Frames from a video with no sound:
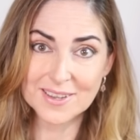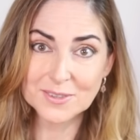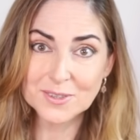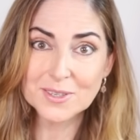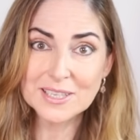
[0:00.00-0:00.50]

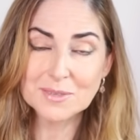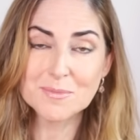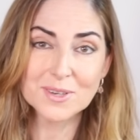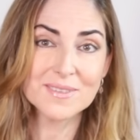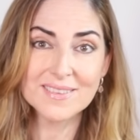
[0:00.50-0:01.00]
Natürlich
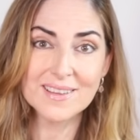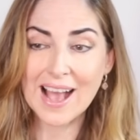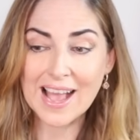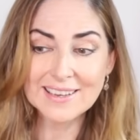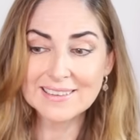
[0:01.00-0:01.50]
möchten
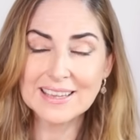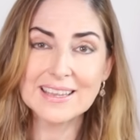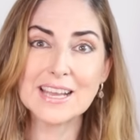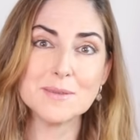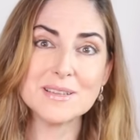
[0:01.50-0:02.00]
sie
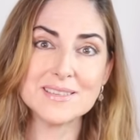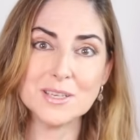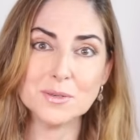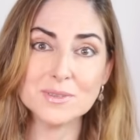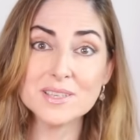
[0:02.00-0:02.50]
eigentlich eine Beziehung.